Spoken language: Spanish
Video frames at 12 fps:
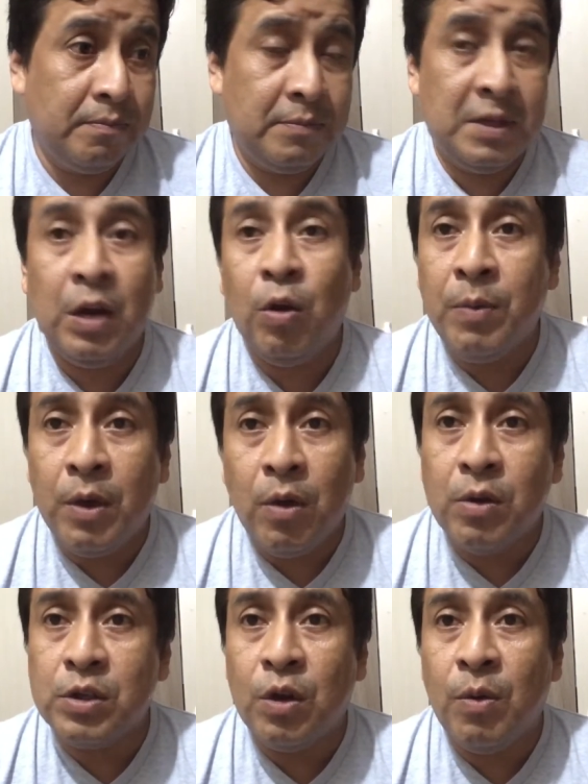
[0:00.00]
se lo
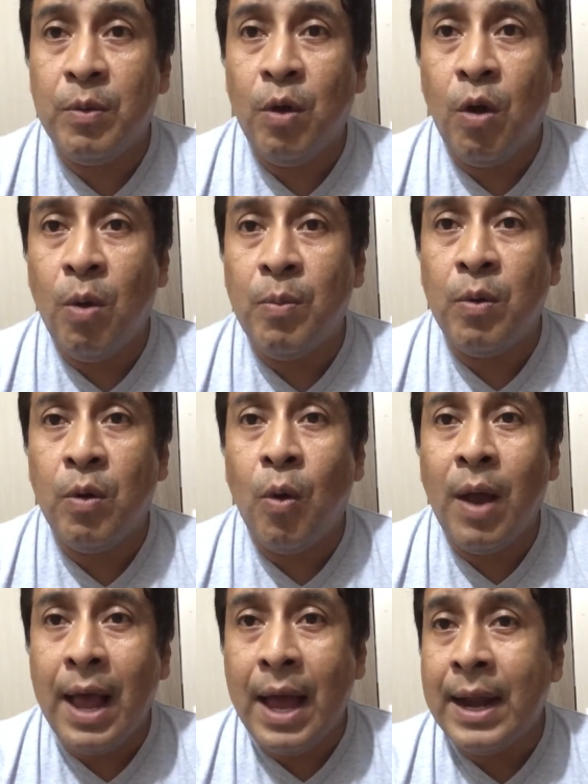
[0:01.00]
vio, se lo vio como
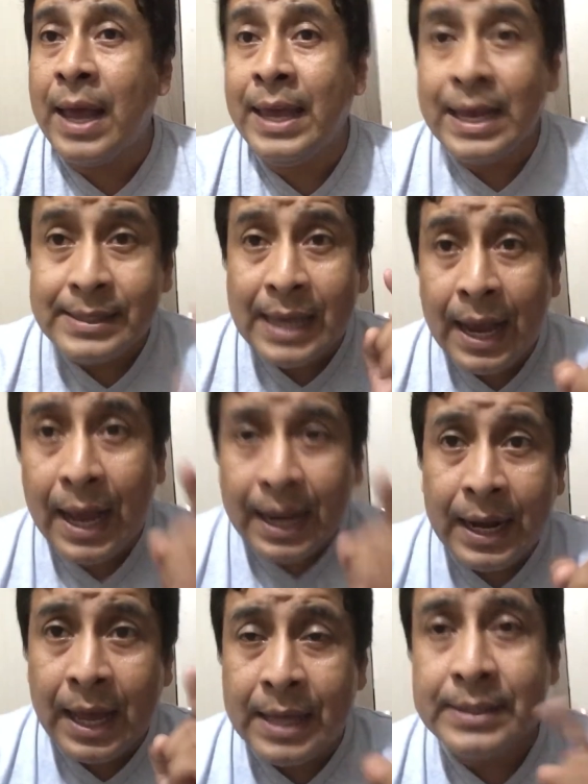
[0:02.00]
con ganas. Y esas
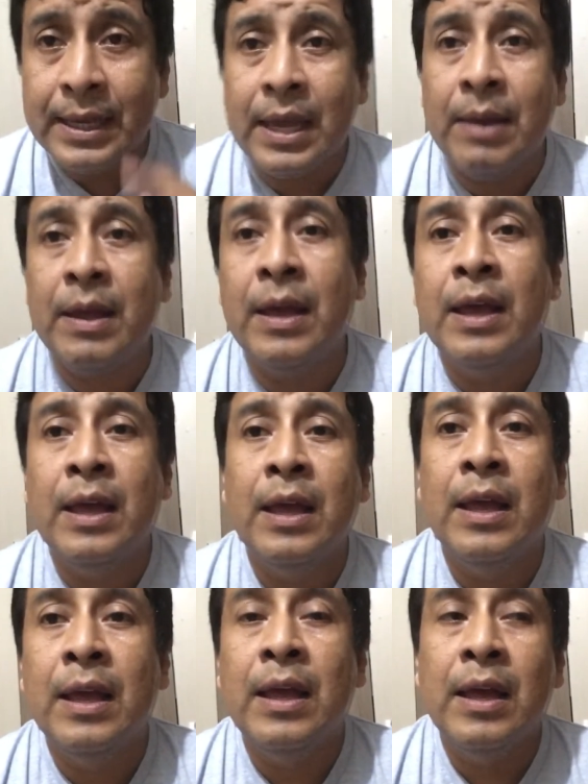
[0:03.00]
ganas hacen que
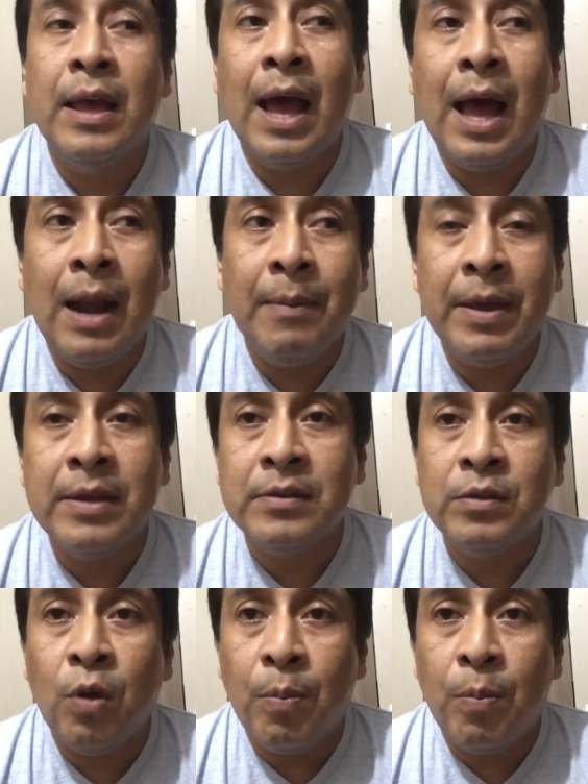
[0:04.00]
Alves no